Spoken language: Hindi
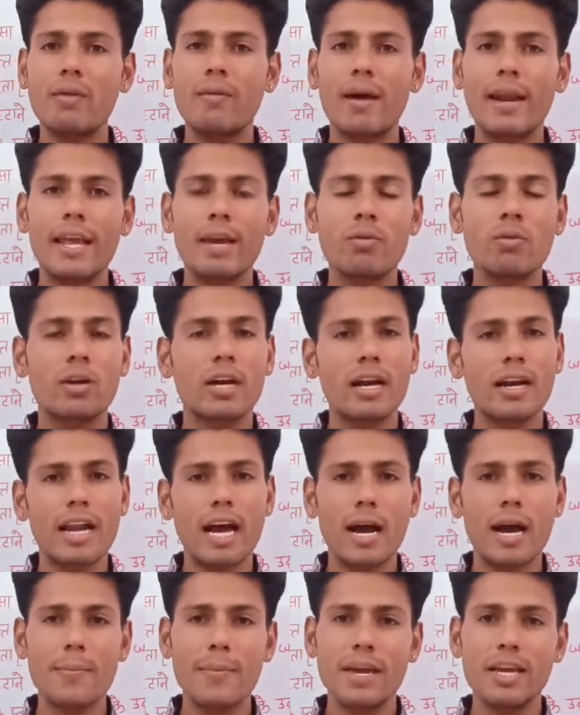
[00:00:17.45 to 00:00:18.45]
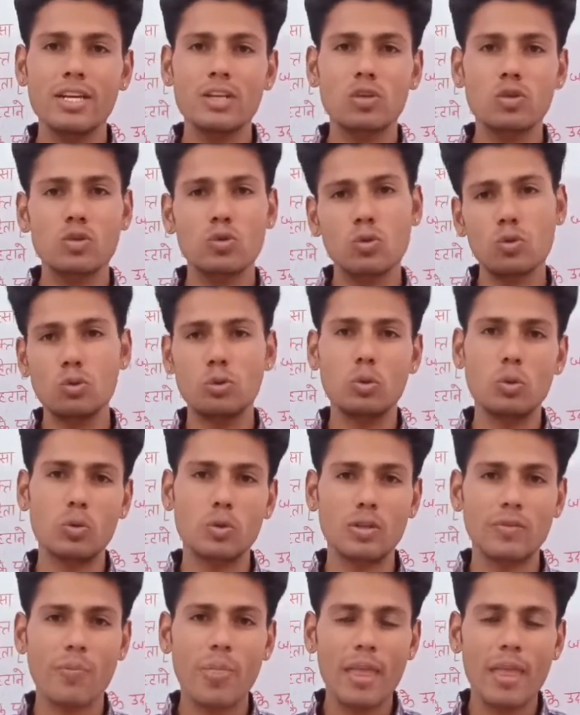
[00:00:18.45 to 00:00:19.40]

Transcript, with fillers: वाले हैं उनका नाम है सुश्रुत